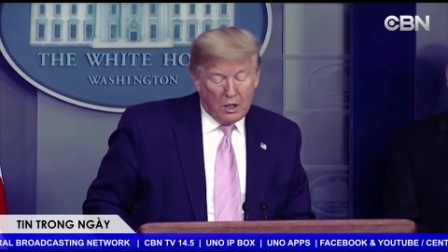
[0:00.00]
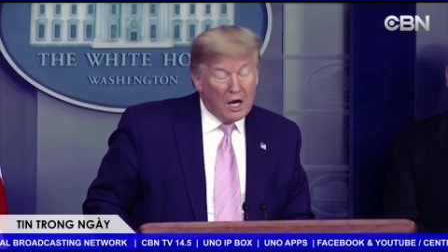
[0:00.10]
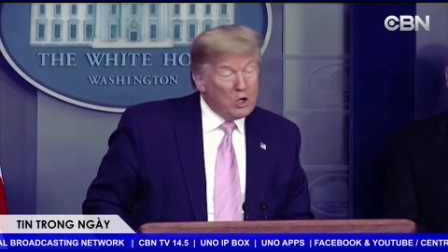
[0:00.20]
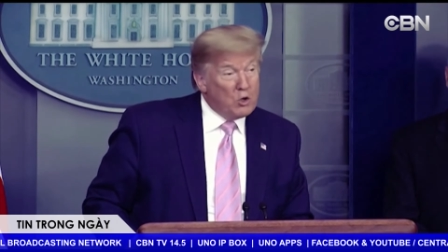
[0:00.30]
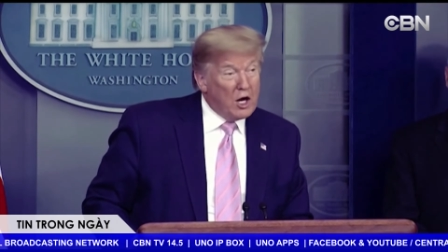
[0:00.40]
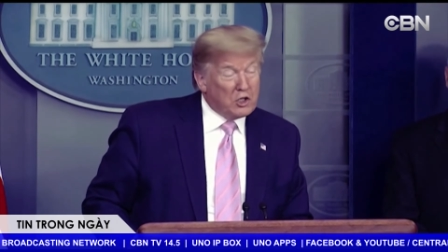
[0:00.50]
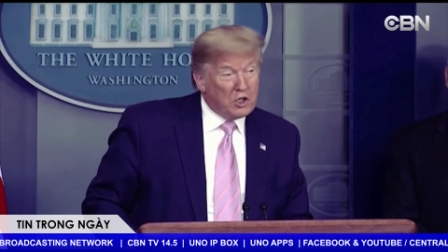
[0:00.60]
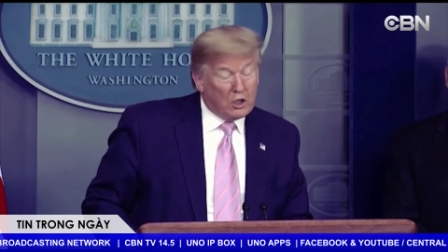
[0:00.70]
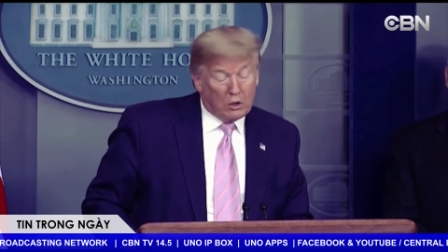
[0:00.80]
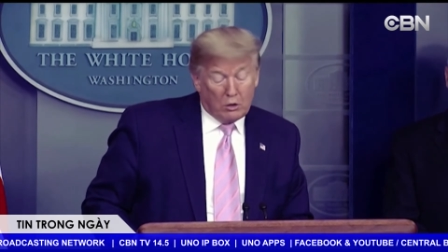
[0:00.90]
gây nguy hiểm
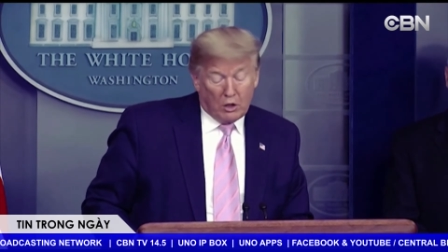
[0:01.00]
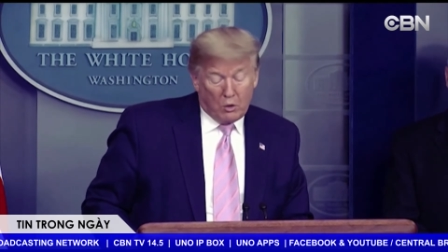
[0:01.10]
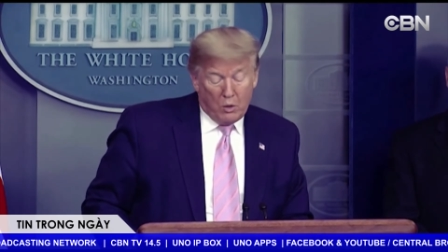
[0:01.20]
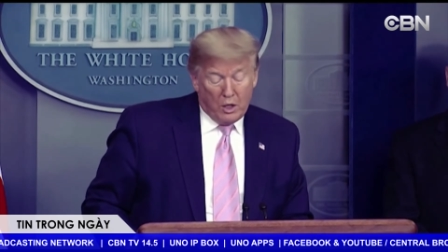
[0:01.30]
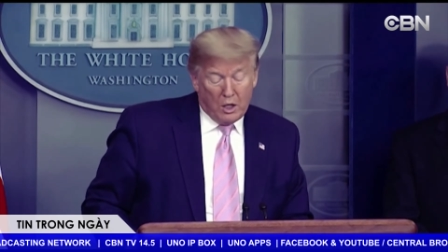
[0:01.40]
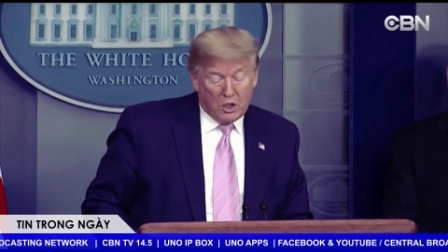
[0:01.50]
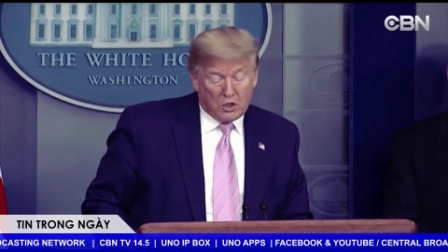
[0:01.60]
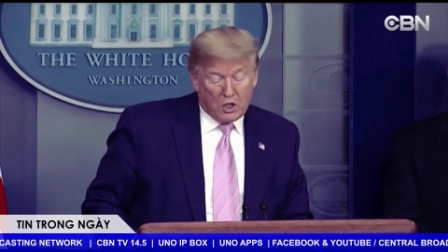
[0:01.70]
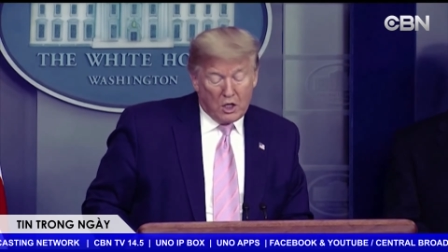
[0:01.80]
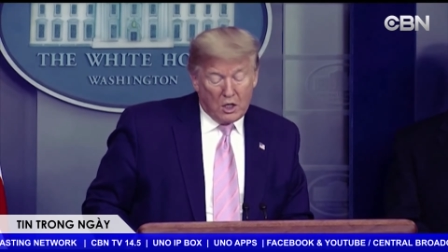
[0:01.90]
nghiêm trọng cho sức khỏe
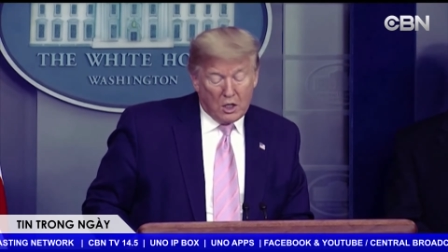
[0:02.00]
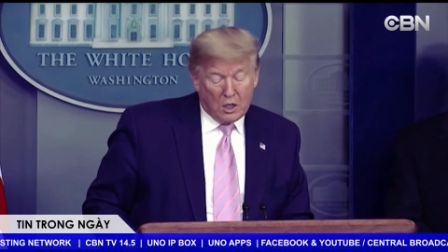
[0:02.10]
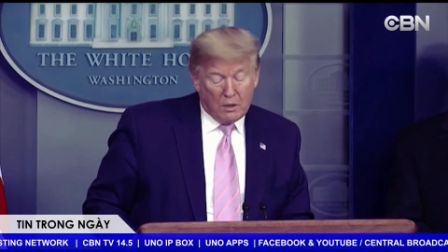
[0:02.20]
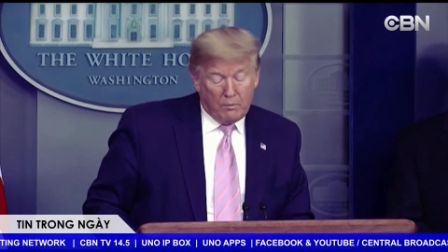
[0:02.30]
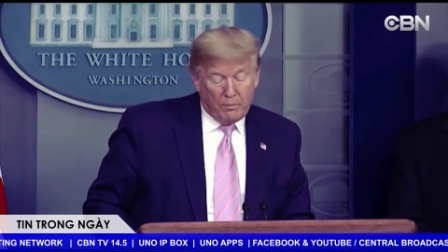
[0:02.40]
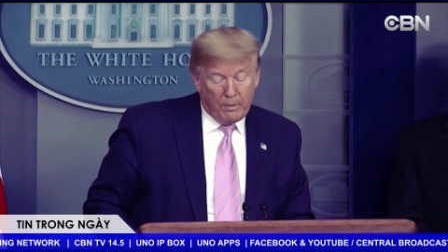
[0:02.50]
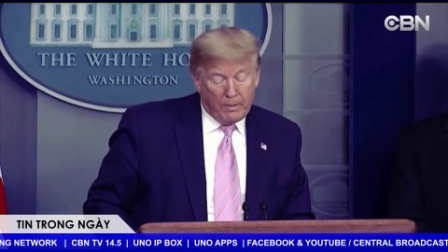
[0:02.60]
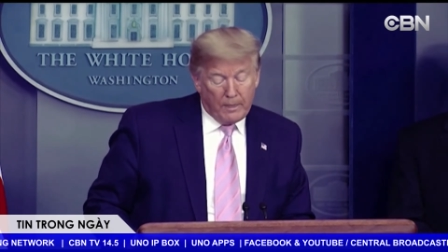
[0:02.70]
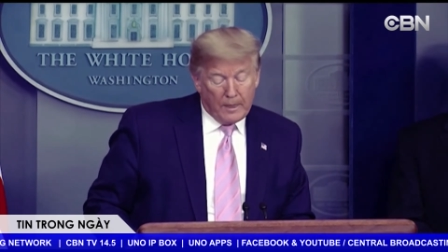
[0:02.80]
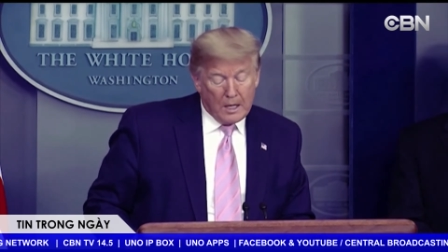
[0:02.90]
cộng đồng.
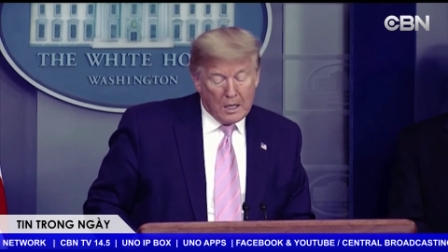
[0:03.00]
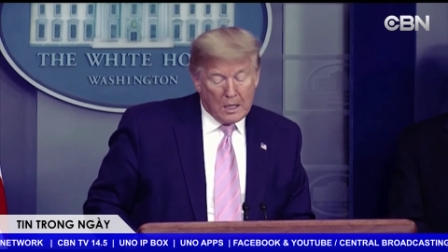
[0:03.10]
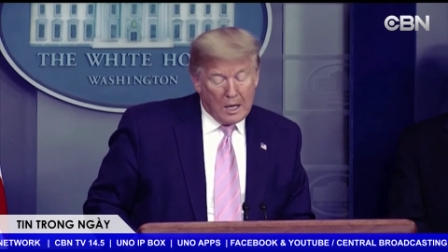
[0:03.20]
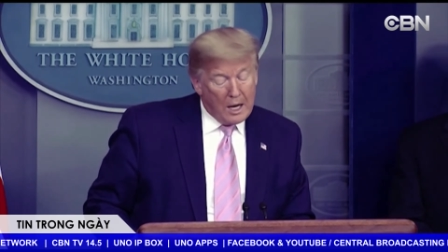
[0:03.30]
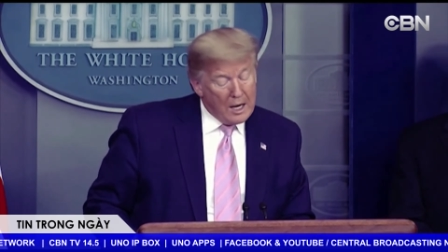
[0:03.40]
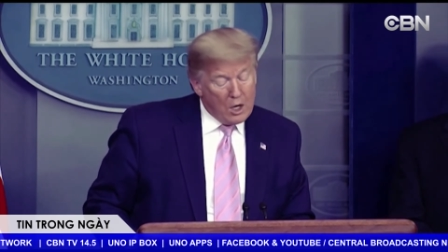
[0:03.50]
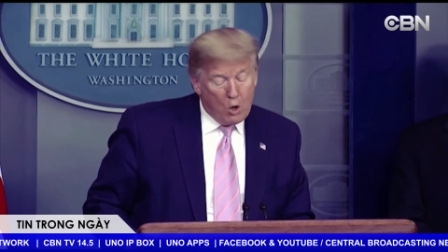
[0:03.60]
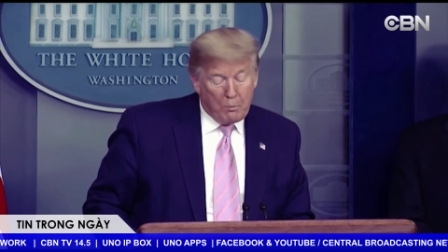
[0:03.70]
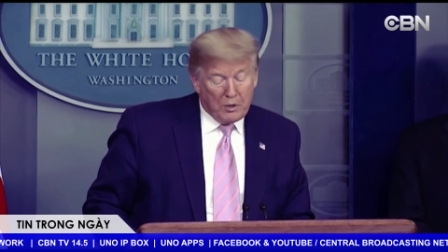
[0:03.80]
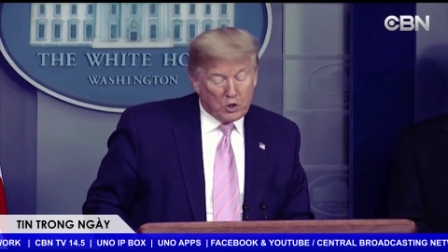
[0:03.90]
Xin đừng uống thuốc
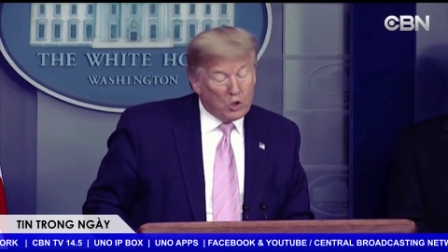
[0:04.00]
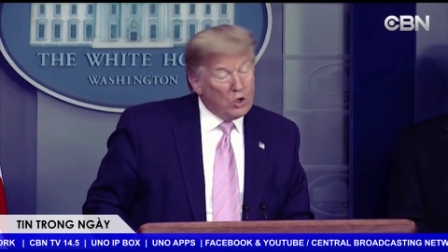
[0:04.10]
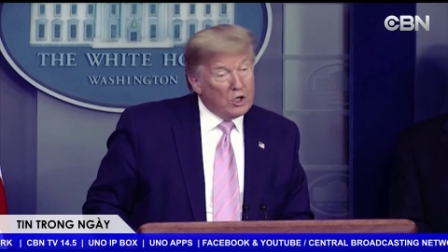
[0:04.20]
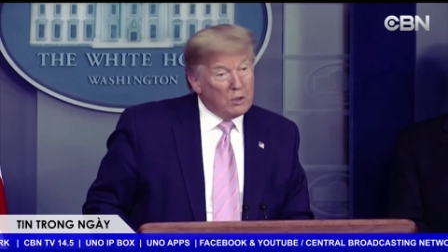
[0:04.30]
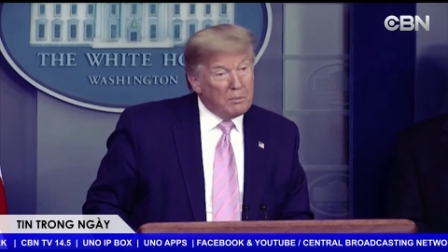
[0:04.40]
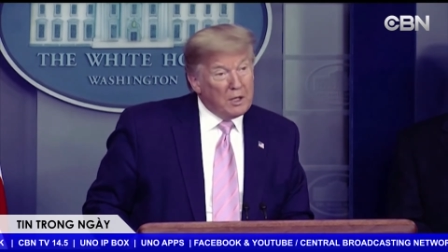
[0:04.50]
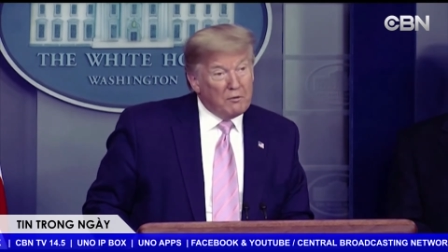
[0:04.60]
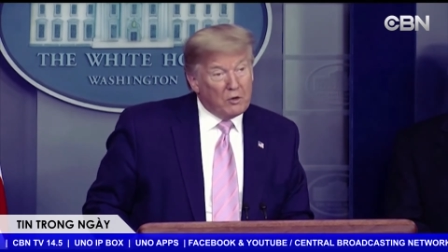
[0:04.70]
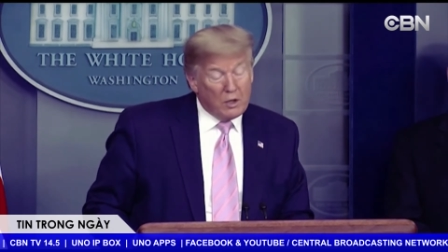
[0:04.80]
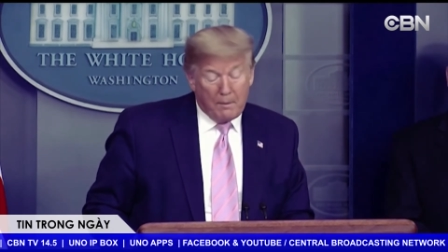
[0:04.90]
khử trùng,
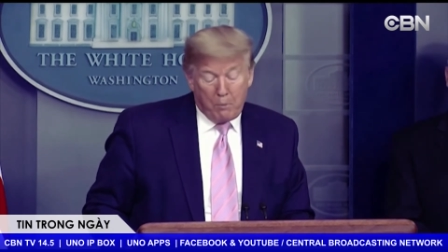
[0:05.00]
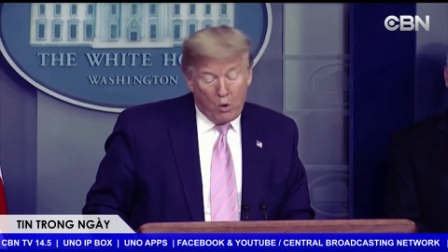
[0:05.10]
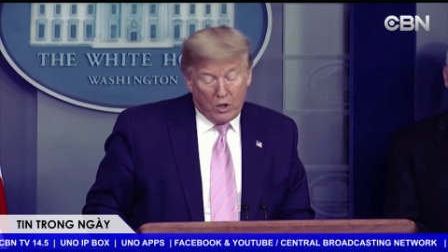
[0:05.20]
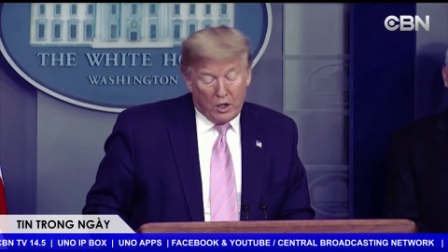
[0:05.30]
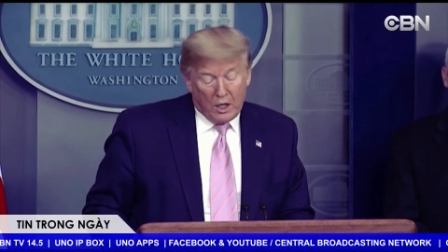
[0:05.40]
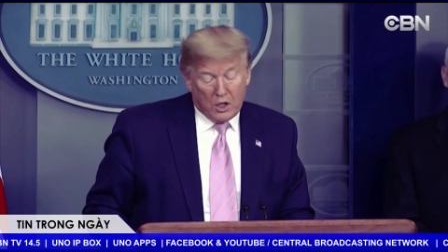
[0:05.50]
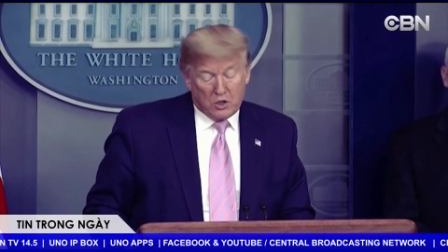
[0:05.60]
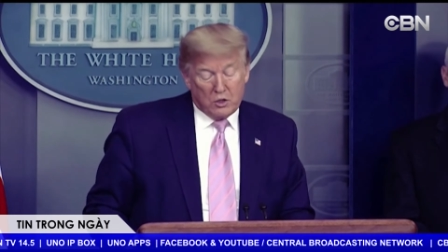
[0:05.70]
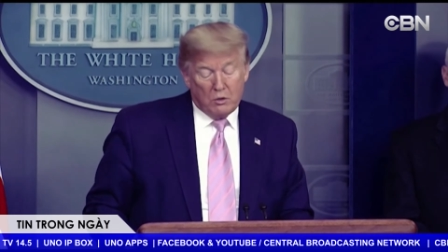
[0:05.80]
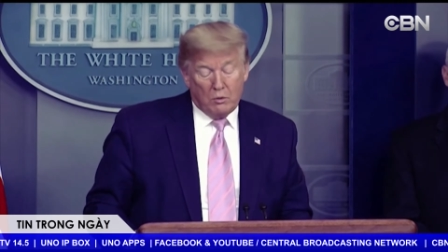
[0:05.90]
Reich đã đăng trên
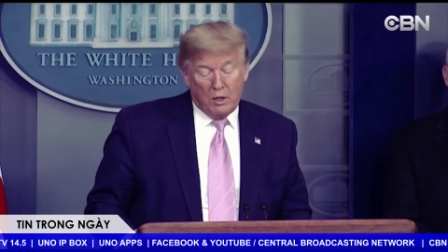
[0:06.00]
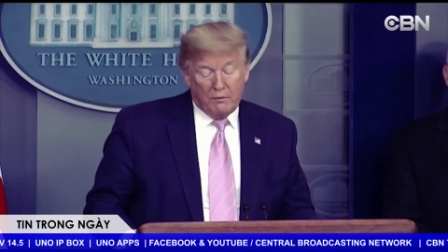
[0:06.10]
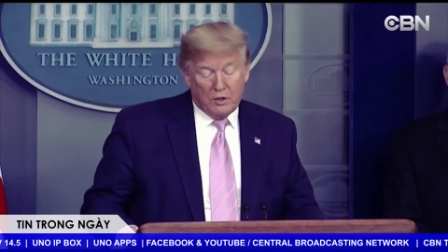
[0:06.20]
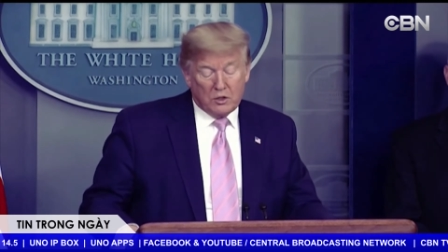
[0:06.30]
Twitter.